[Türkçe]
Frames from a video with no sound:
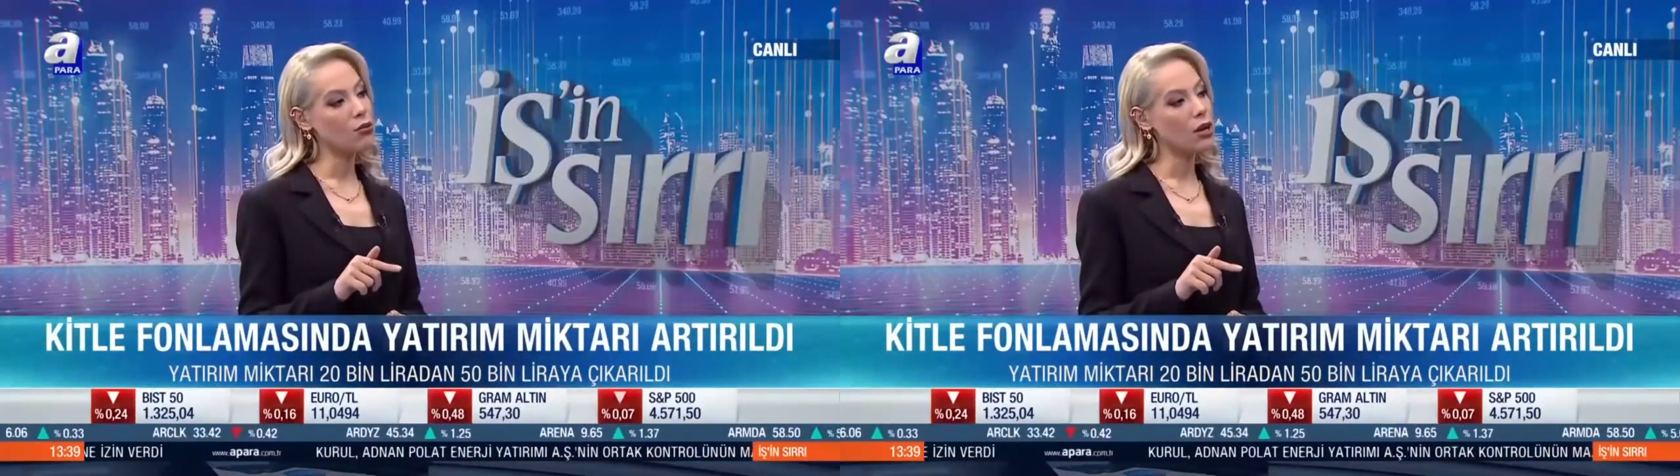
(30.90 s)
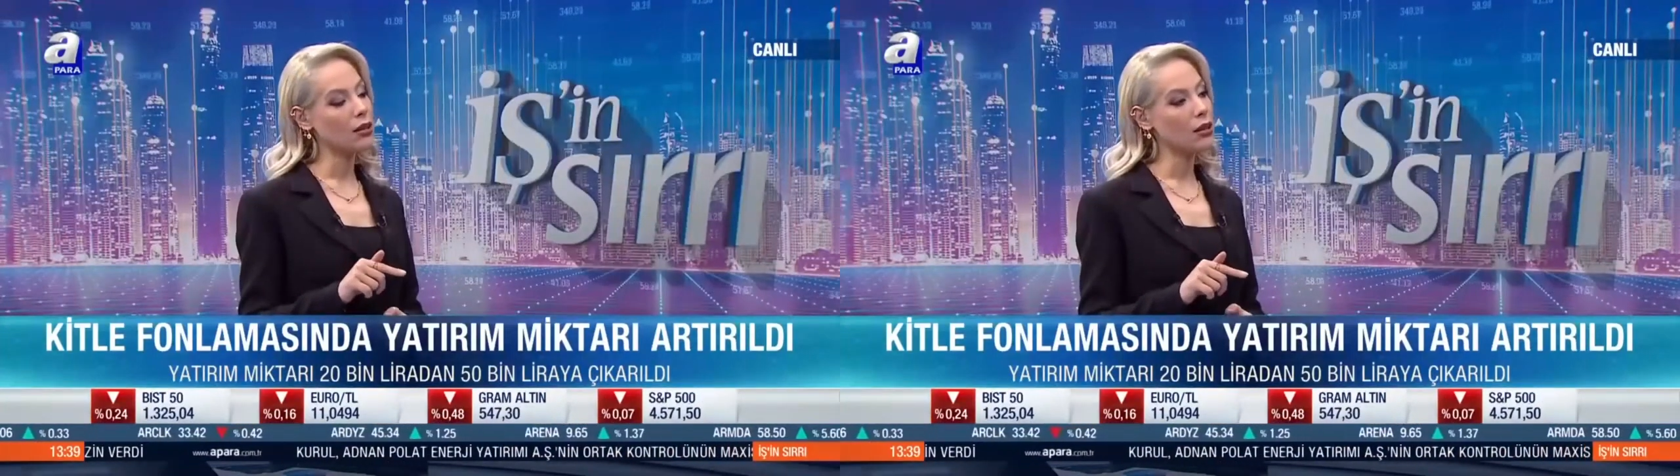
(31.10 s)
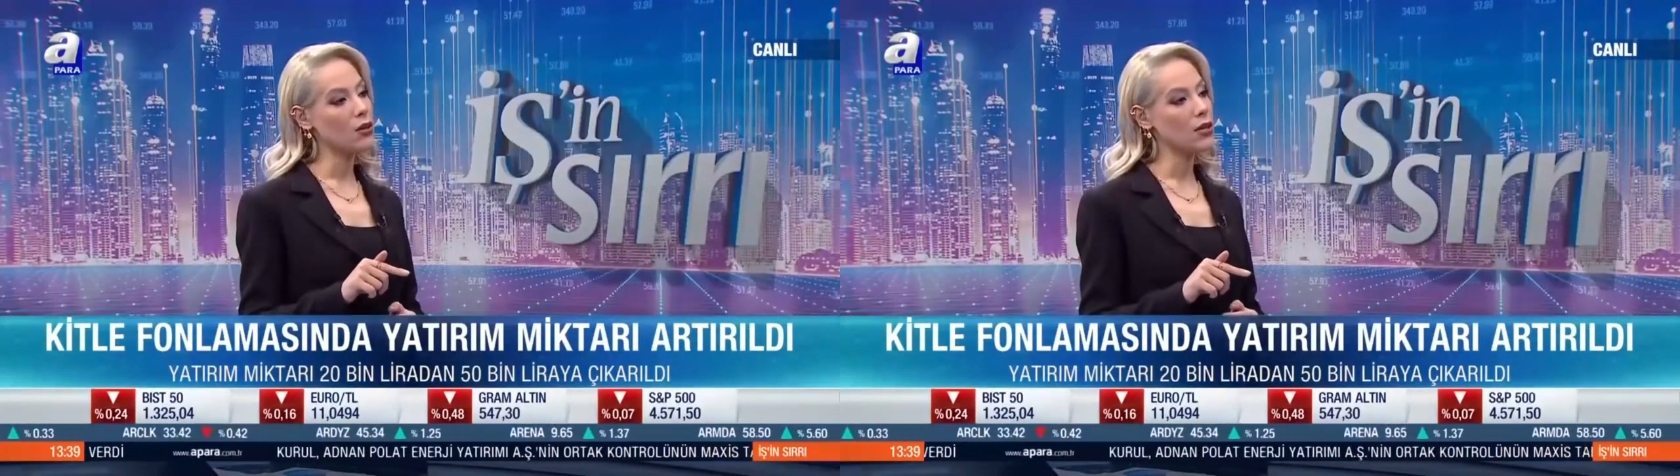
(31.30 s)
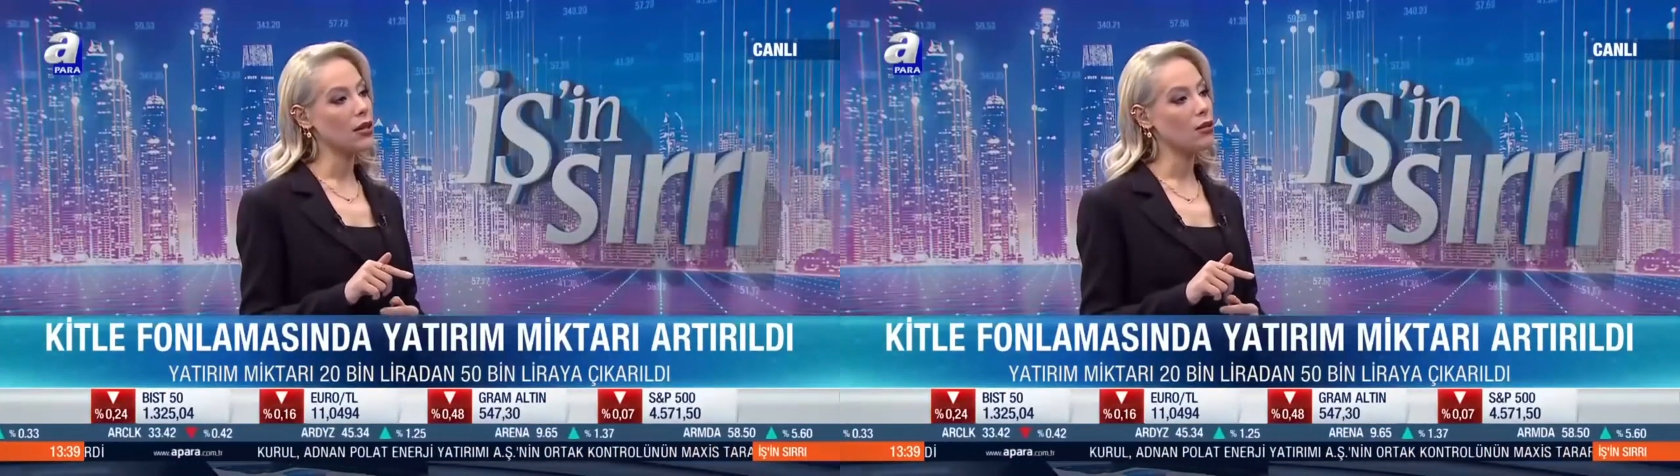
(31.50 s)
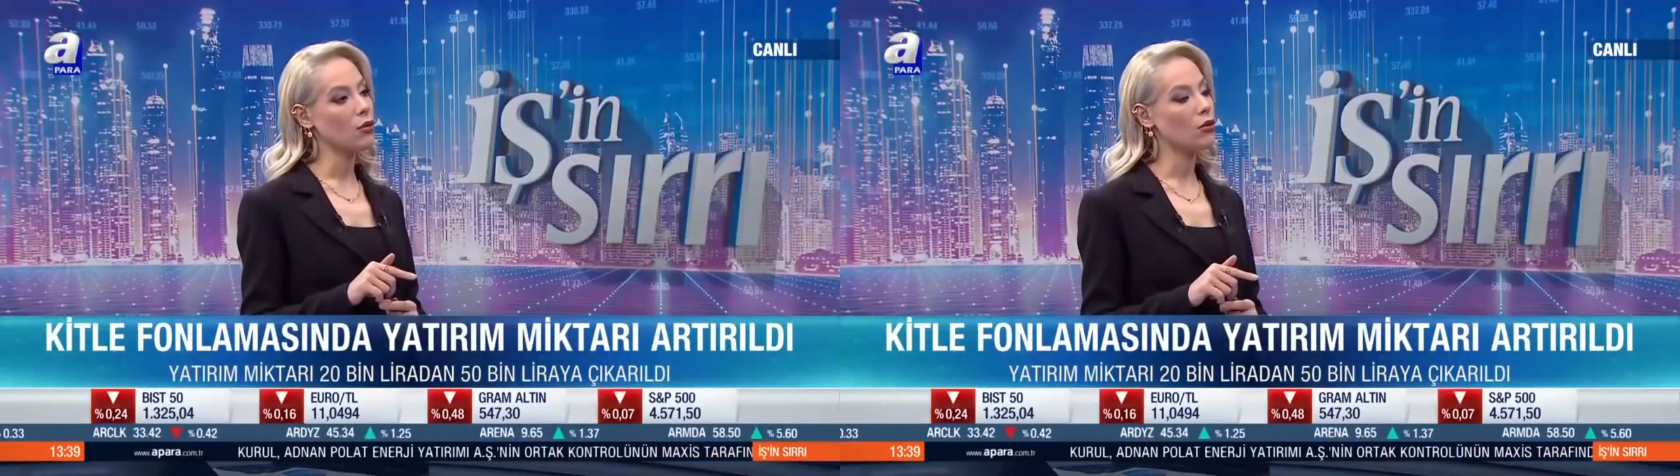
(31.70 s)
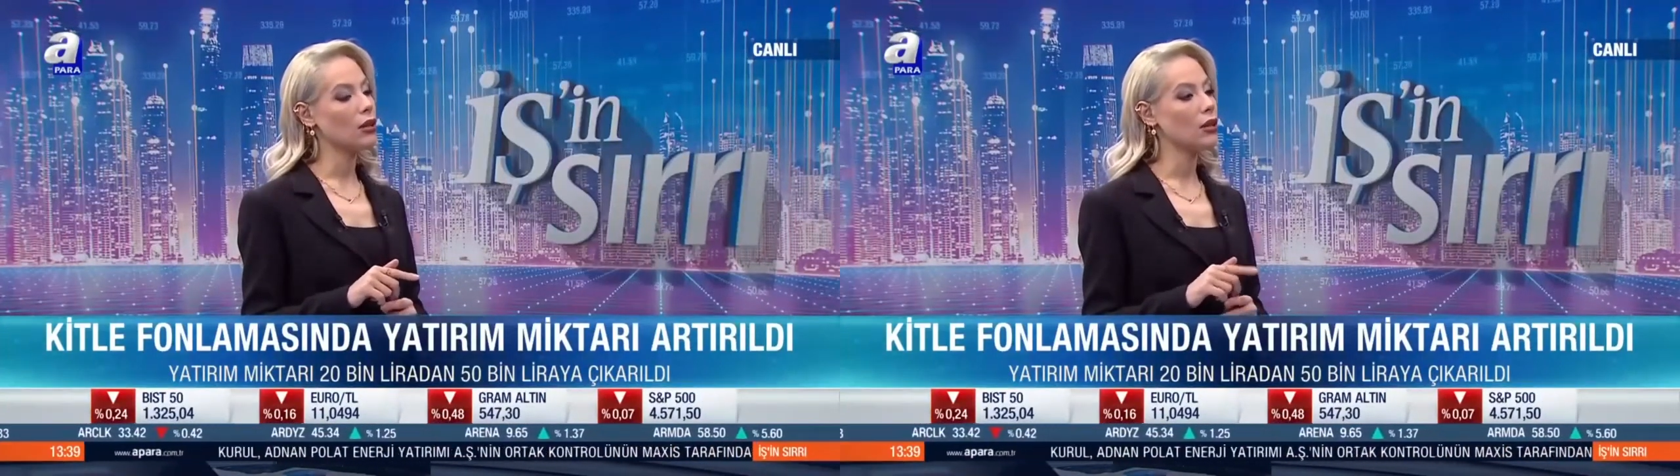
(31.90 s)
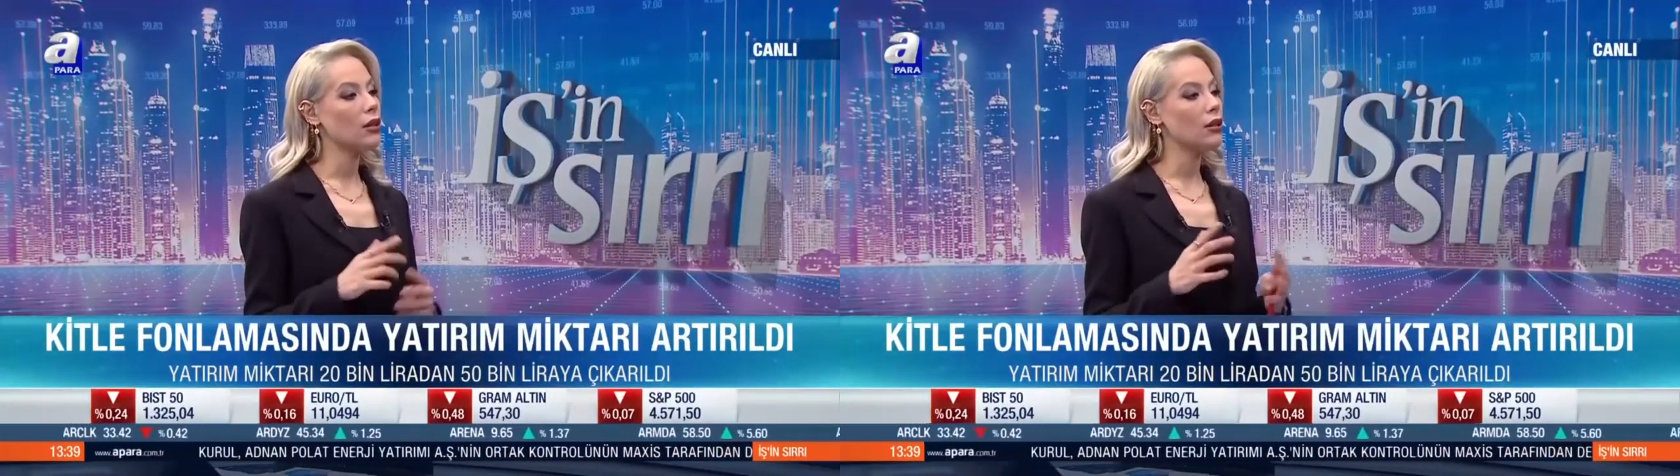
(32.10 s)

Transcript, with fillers: düzenleme sektörde